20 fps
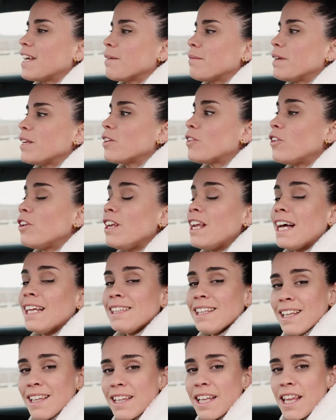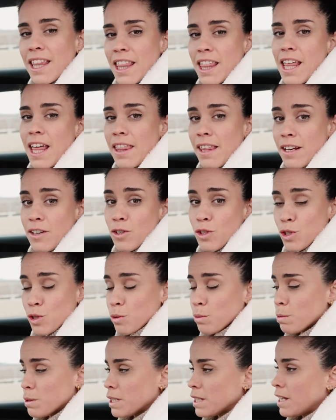que ver con la tendencia de los
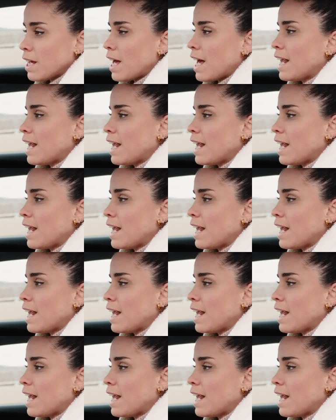subs.